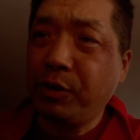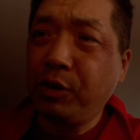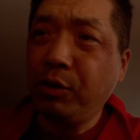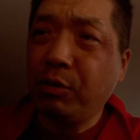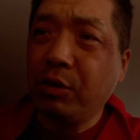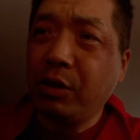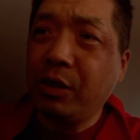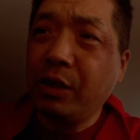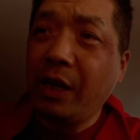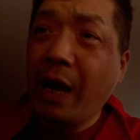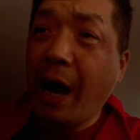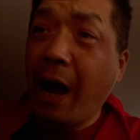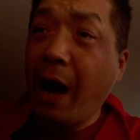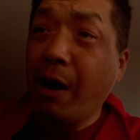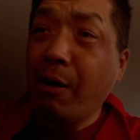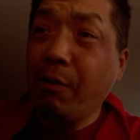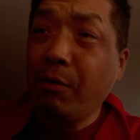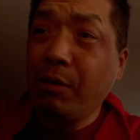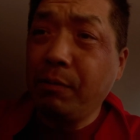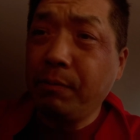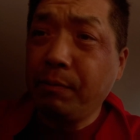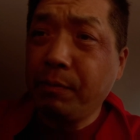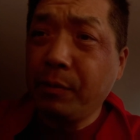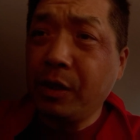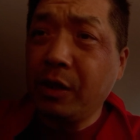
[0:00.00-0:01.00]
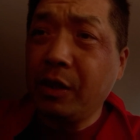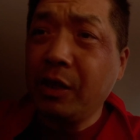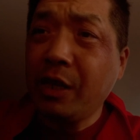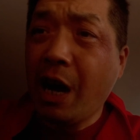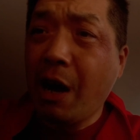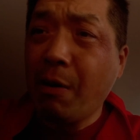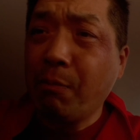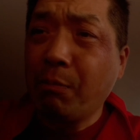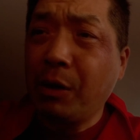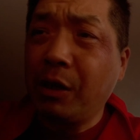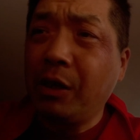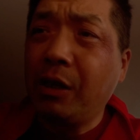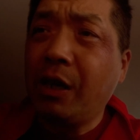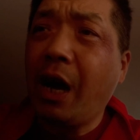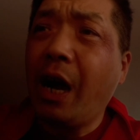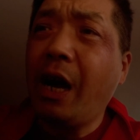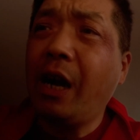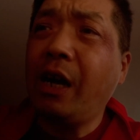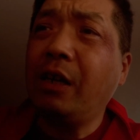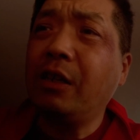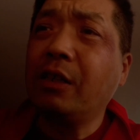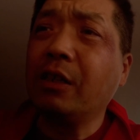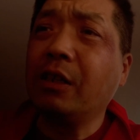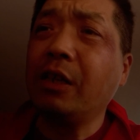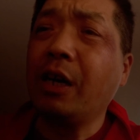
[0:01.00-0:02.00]
就俩俩门
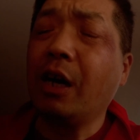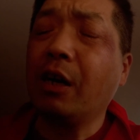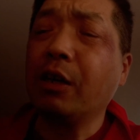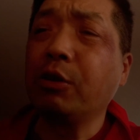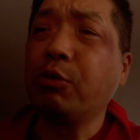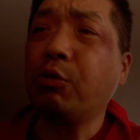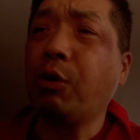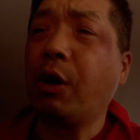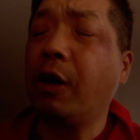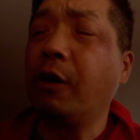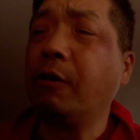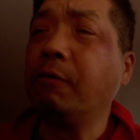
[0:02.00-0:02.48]
挨着两个院